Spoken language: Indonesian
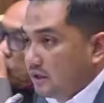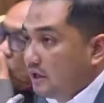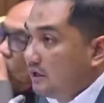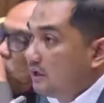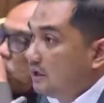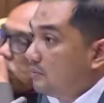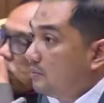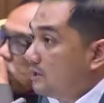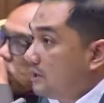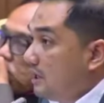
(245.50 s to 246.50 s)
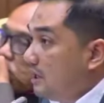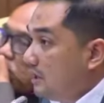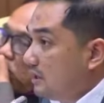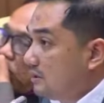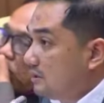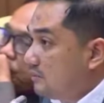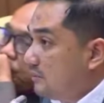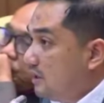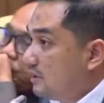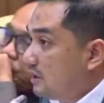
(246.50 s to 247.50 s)
dan kita percaya dengan sistem di
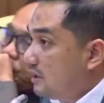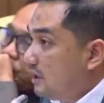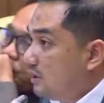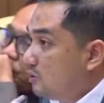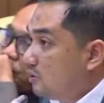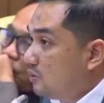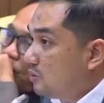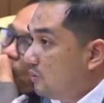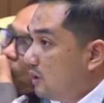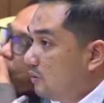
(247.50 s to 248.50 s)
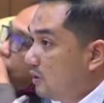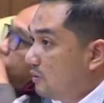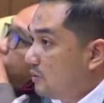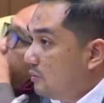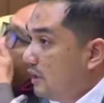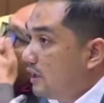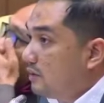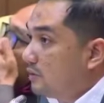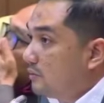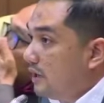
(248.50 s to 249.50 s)
internal itu untuk melakukan
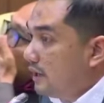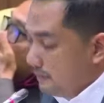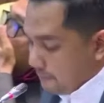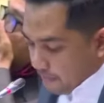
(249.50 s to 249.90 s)
perbaikan-perbaikan.